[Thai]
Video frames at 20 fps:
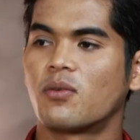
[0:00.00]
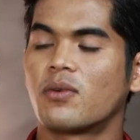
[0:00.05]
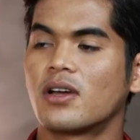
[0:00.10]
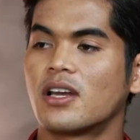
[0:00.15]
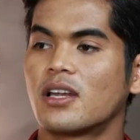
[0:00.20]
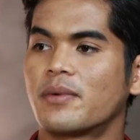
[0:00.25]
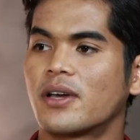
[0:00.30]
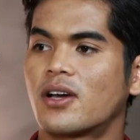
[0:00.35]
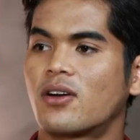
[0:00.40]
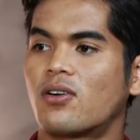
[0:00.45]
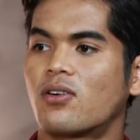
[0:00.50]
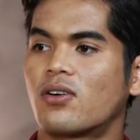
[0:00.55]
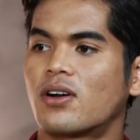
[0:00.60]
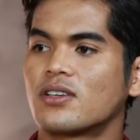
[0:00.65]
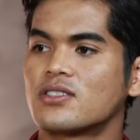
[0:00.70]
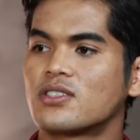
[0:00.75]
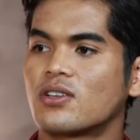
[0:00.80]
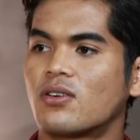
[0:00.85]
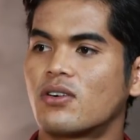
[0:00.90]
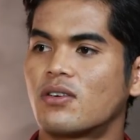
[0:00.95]
ผมก็เลยไปขอ
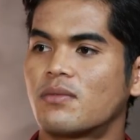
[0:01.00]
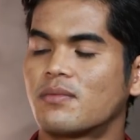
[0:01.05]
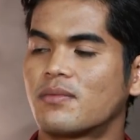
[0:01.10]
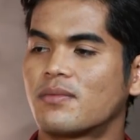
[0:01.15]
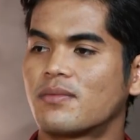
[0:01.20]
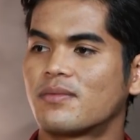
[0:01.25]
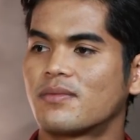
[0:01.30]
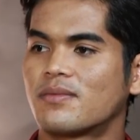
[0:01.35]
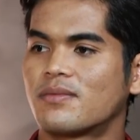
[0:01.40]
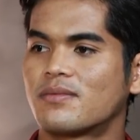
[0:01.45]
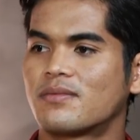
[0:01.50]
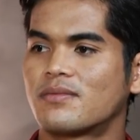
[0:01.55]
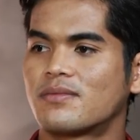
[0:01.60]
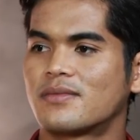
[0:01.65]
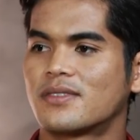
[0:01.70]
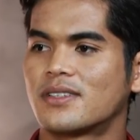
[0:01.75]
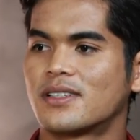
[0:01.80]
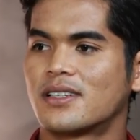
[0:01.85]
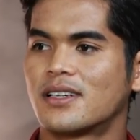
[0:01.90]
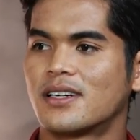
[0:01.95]
เขาซ้อม
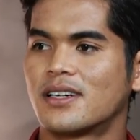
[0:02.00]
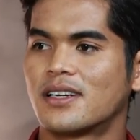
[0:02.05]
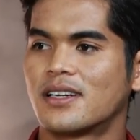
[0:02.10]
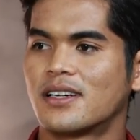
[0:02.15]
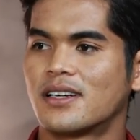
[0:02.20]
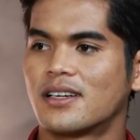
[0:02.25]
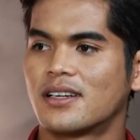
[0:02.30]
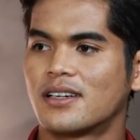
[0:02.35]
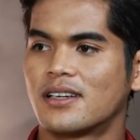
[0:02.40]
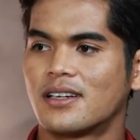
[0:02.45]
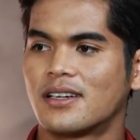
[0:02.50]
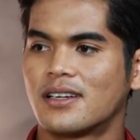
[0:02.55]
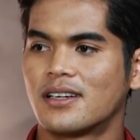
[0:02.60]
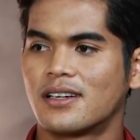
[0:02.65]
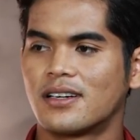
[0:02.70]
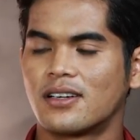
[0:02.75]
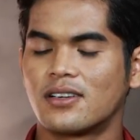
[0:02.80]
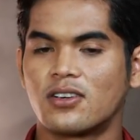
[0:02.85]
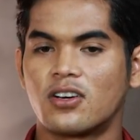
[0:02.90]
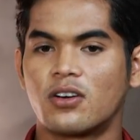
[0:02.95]
อือฮึ
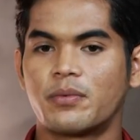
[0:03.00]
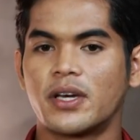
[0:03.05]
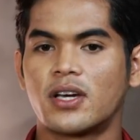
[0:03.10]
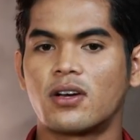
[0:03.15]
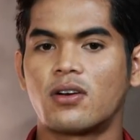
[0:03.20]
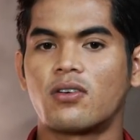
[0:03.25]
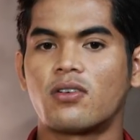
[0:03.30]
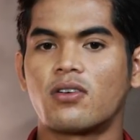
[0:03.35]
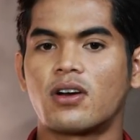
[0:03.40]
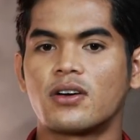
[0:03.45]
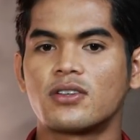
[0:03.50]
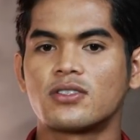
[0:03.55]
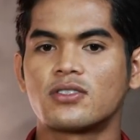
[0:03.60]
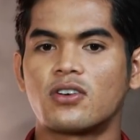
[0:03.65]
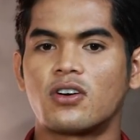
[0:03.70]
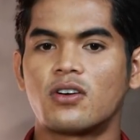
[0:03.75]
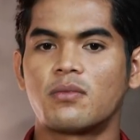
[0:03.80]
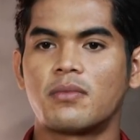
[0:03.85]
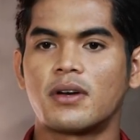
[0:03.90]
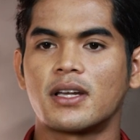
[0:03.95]
ก็ไปขอเขา
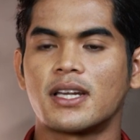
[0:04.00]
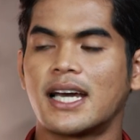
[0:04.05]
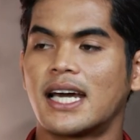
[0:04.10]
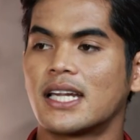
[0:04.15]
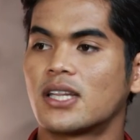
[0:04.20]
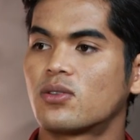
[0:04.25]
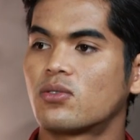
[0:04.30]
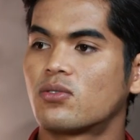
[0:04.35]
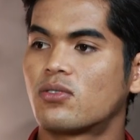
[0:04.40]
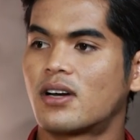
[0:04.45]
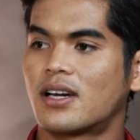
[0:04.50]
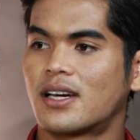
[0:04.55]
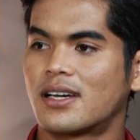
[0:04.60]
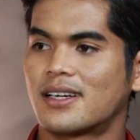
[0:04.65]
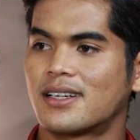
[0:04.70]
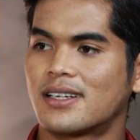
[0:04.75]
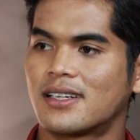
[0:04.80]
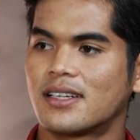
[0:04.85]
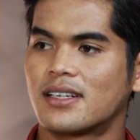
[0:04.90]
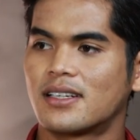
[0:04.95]
ซ้อม เหมือนคัดตัว
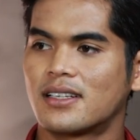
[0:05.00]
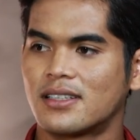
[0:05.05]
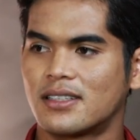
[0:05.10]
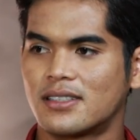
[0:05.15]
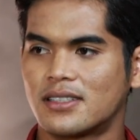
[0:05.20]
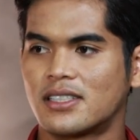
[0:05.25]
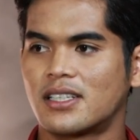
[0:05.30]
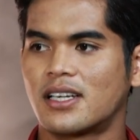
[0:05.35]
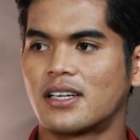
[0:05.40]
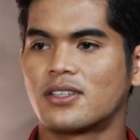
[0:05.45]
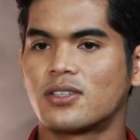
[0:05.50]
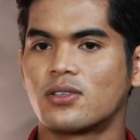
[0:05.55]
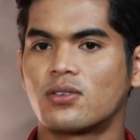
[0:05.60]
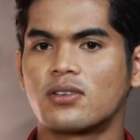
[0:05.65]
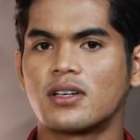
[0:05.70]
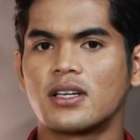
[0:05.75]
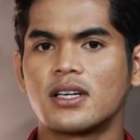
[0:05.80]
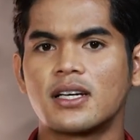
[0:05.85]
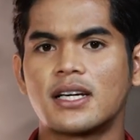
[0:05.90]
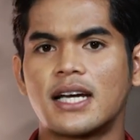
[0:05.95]
ครับ จ
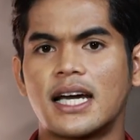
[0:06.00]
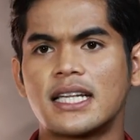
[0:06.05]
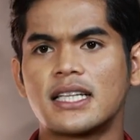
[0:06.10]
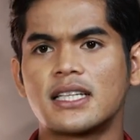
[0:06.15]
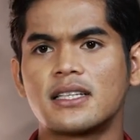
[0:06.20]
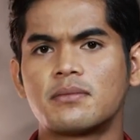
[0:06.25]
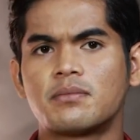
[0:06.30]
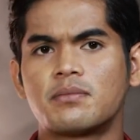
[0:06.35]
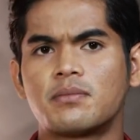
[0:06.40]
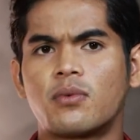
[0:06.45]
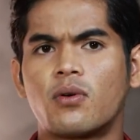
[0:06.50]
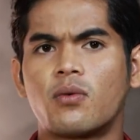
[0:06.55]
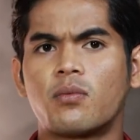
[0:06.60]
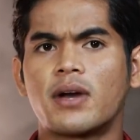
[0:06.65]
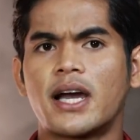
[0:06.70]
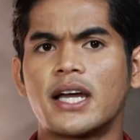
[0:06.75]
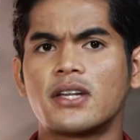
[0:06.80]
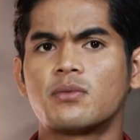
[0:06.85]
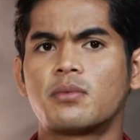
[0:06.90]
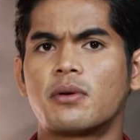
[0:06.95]
นคัดผม
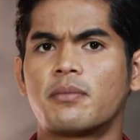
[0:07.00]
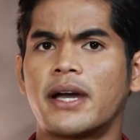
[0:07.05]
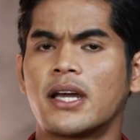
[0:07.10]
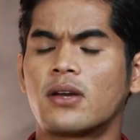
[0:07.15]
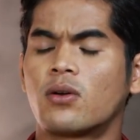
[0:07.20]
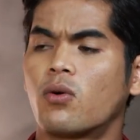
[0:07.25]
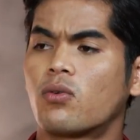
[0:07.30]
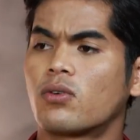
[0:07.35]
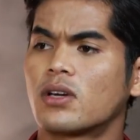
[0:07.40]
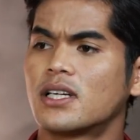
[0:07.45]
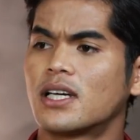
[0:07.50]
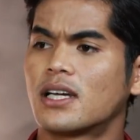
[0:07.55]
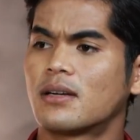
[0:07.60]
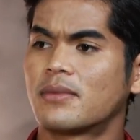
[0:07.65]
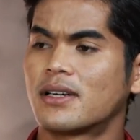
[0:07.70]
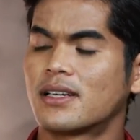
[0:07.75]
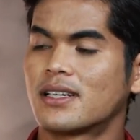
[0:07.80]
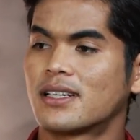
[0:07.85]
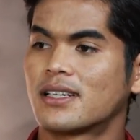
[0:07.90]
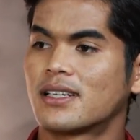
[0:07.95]
คัดอยู่ประมาณ 6 เดือน
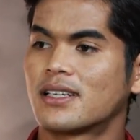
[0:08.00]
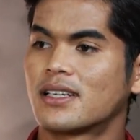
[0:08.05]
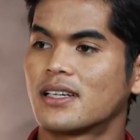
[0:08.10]
มั้ง